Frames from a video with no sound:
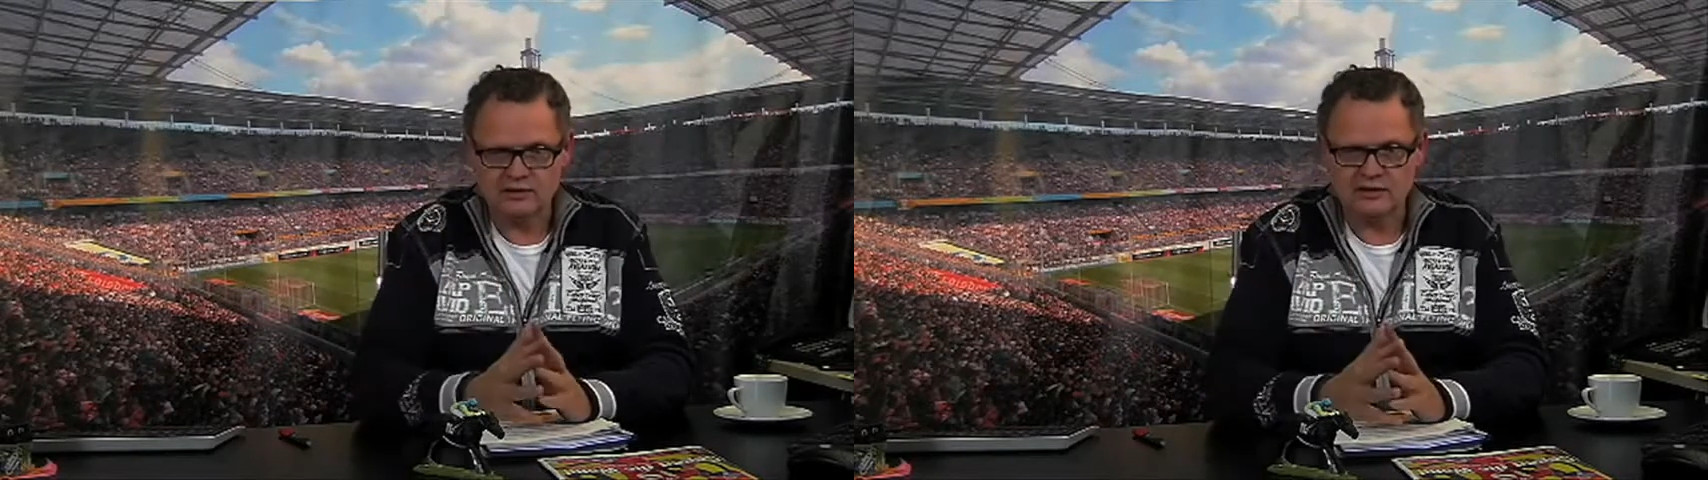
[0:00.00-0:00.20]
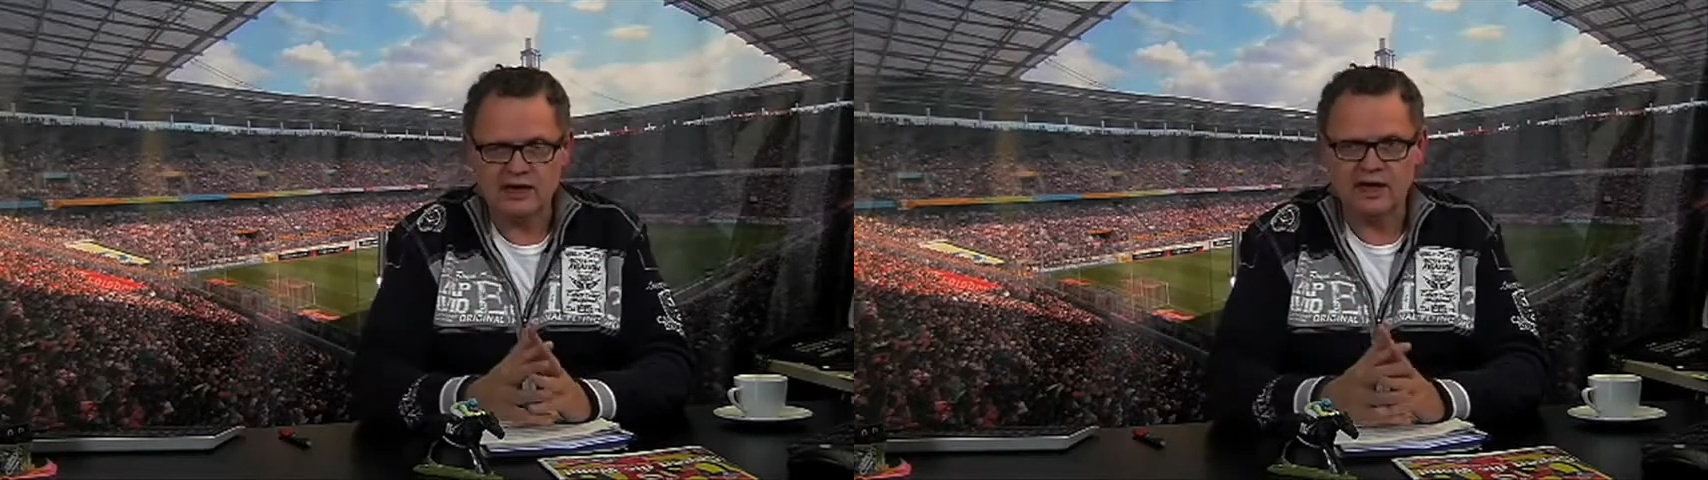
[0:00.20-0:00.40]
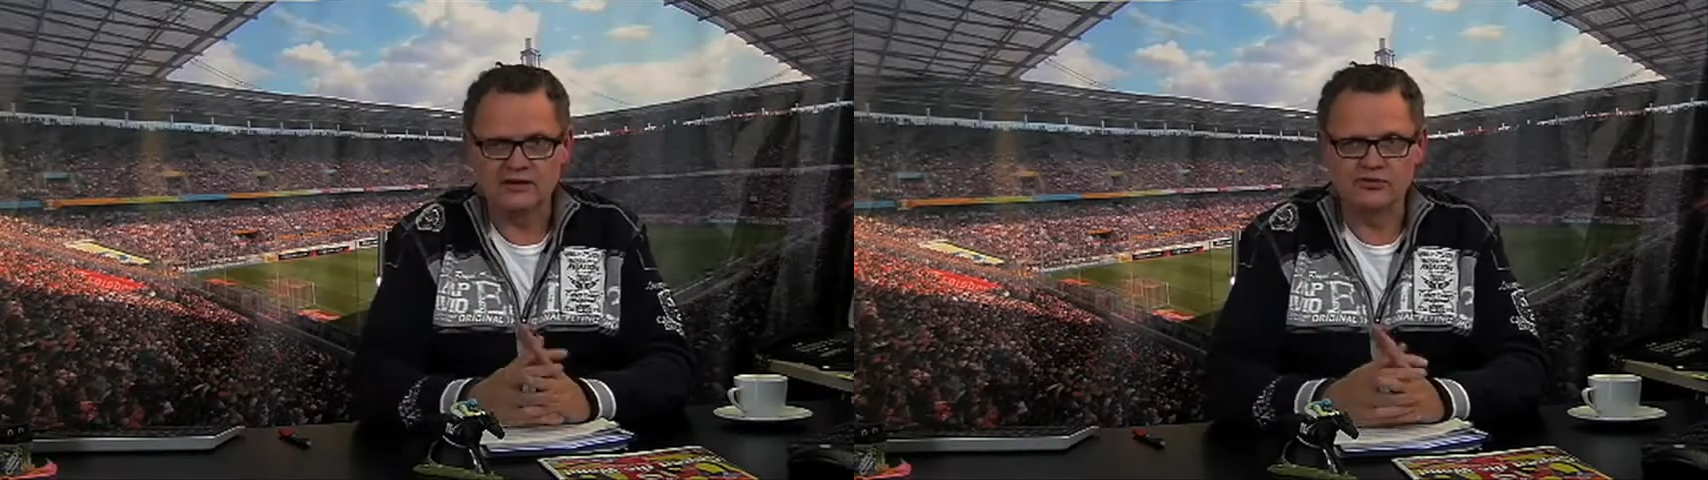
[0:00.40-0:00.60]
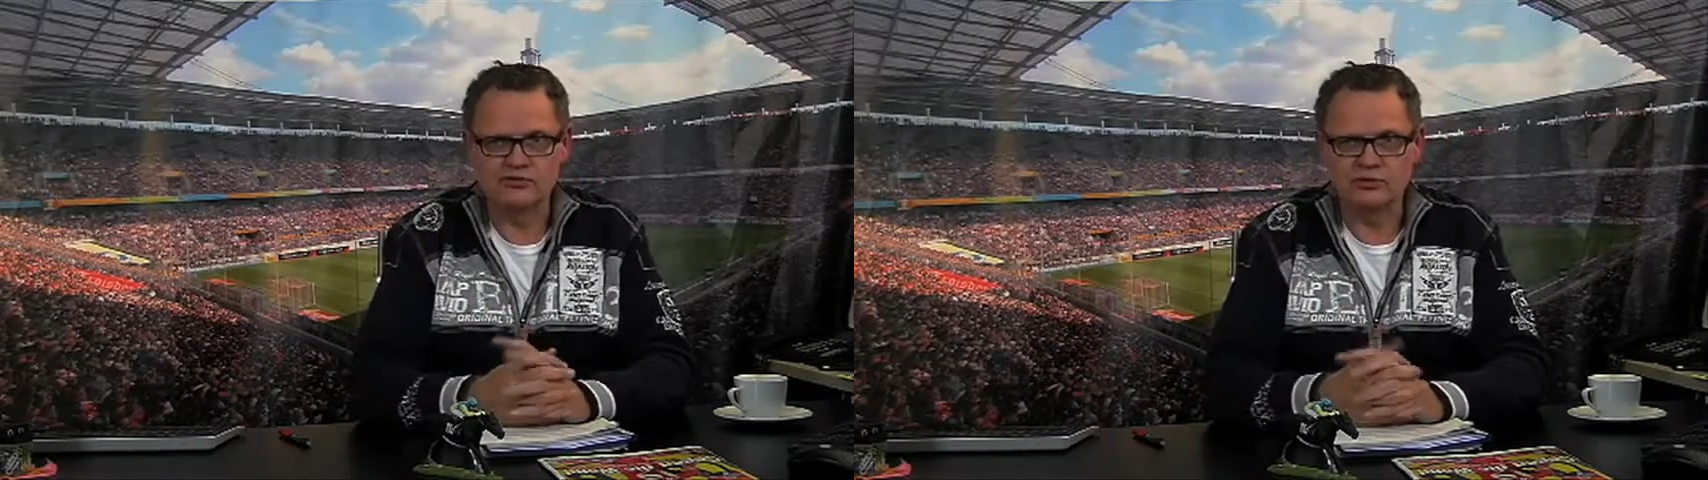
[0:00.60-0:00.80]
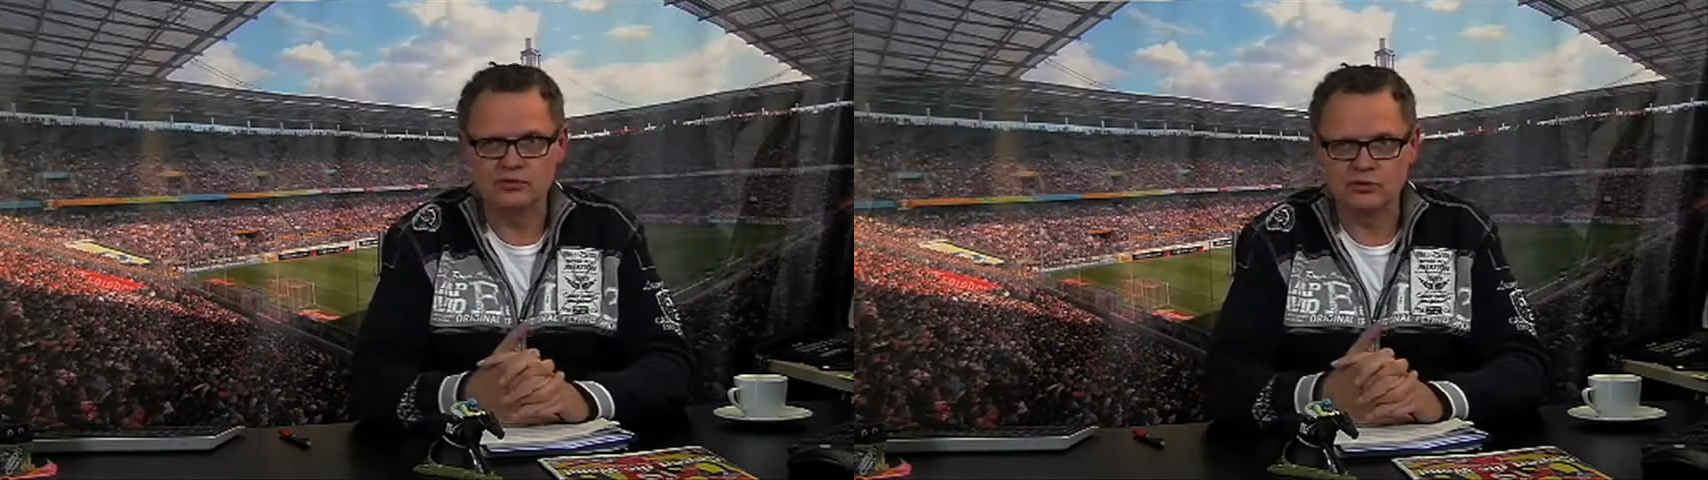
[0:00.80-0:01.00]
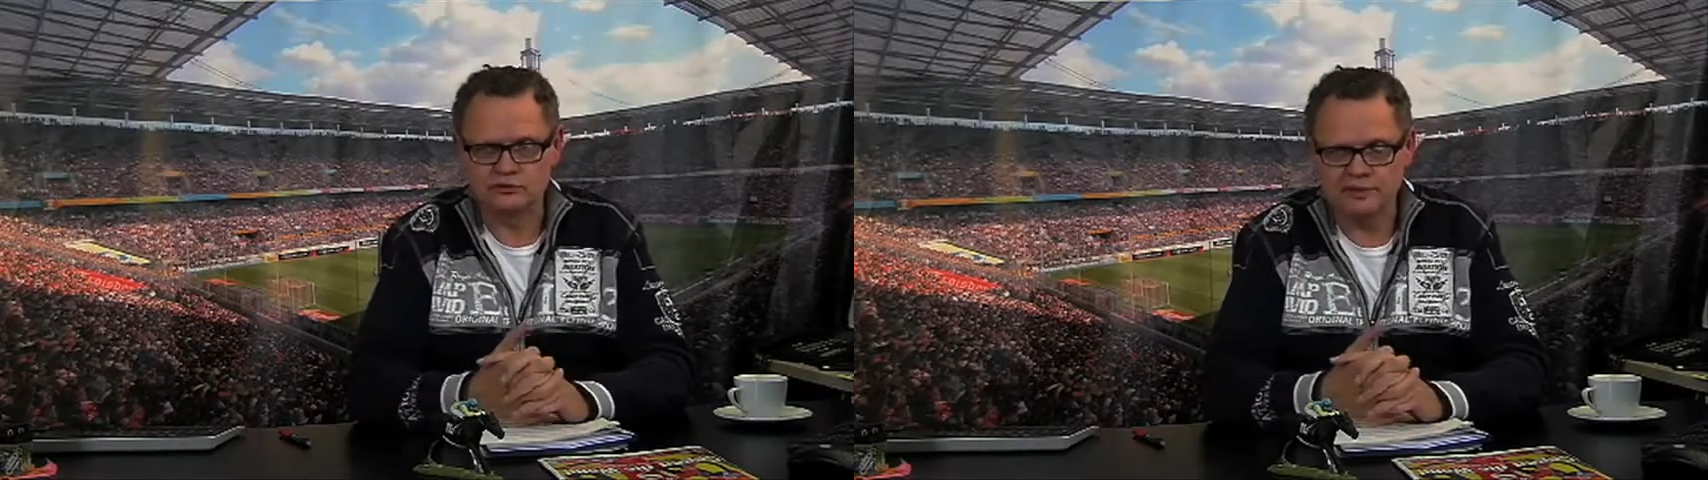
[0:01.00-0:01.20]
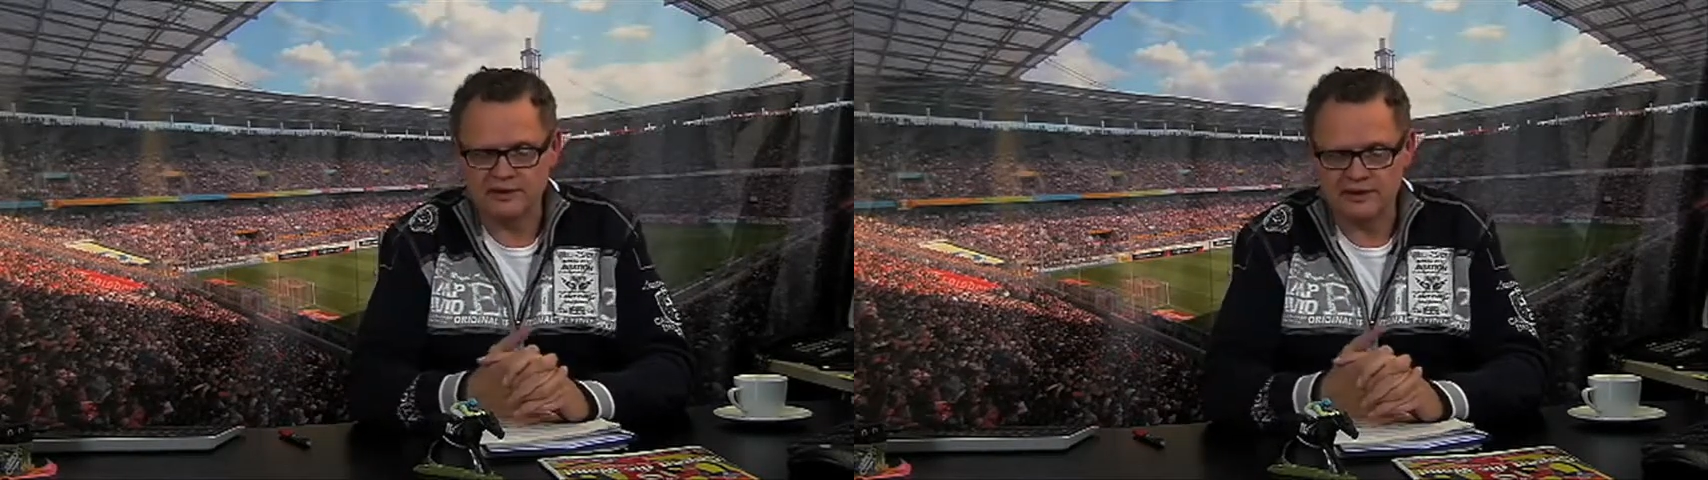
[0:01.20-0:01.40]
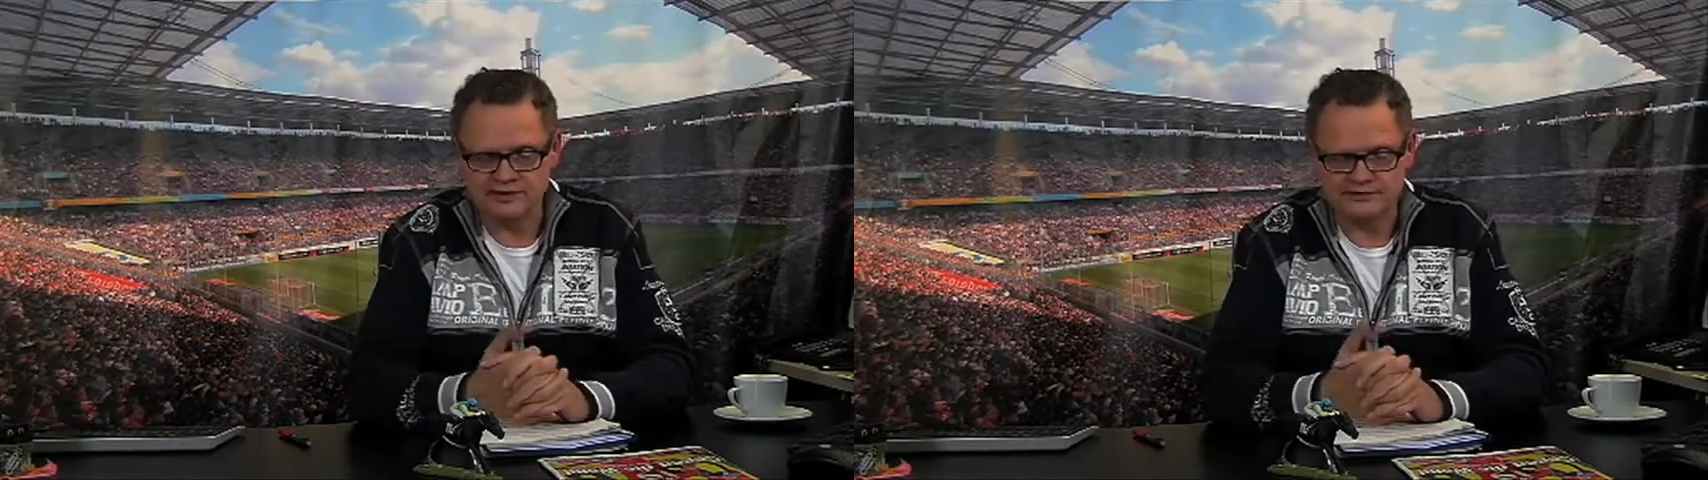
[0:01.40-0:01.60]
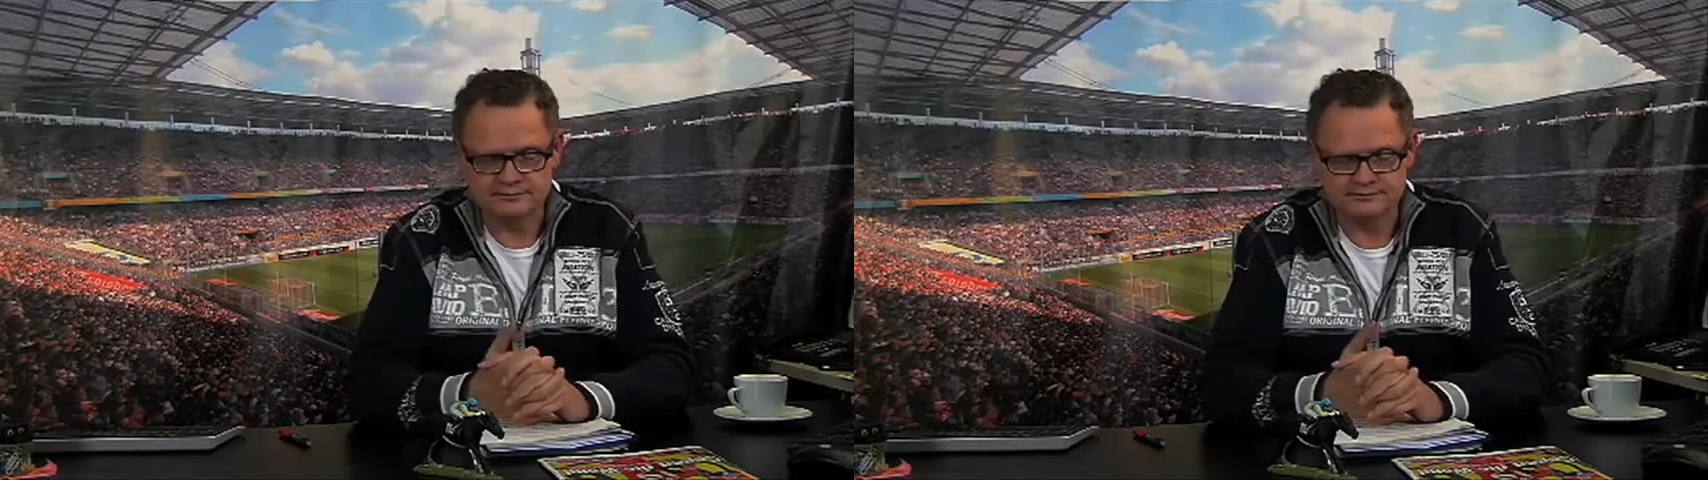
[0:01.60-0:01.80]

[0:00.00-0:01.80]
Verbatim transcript: der Angst vor Fußbällen hat.